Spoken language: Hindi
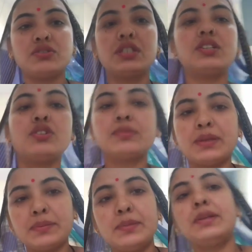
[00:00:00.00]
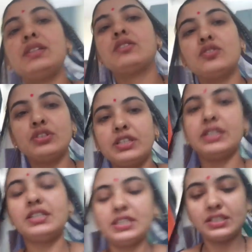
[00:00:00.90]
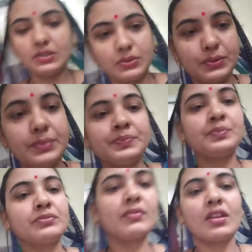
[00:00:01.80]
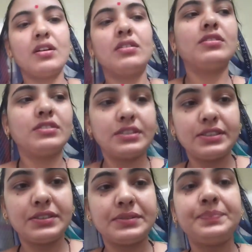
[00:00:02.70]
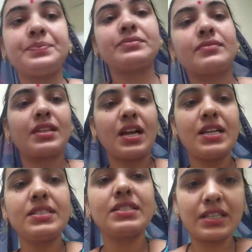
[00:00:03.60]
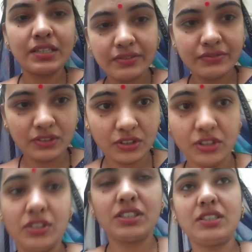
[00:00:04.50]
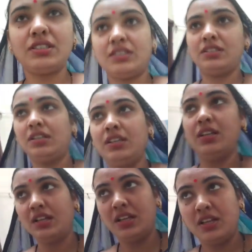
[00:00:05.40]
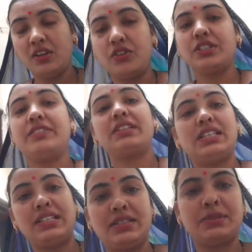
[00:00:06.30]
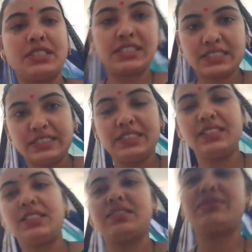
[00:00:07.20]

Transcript: होंगे और मैं भी बिल्कुल ही ठीक हूँ और uh, आज का व्लॉग होने वाला है हमारा क्लीनिंग का